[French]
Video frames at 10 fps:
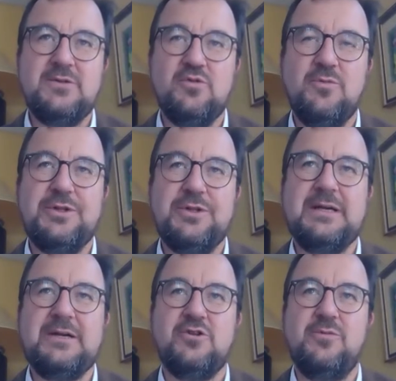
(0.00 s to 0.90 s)
sur nos
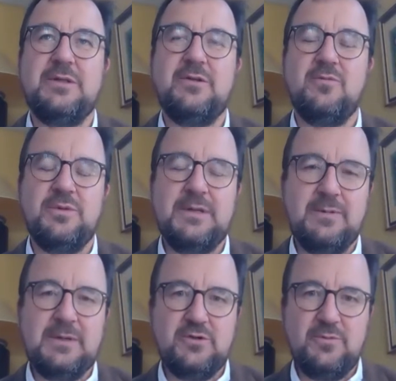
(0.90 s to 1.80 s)
modèles économiques dans le monde
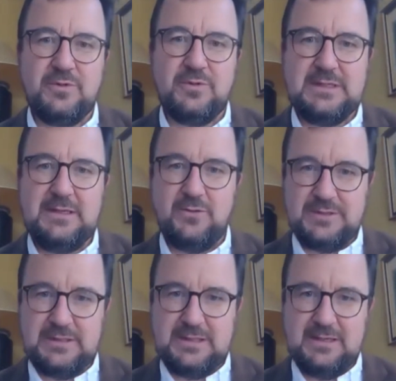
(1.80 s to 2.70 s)
d'après, je pense qu'il est
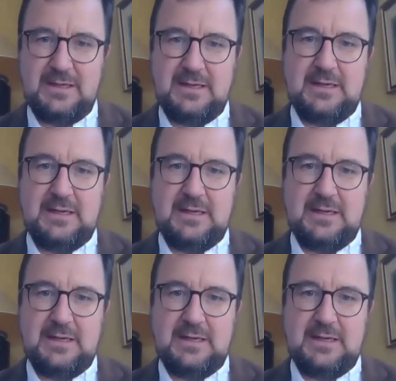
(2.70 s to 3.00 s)
utile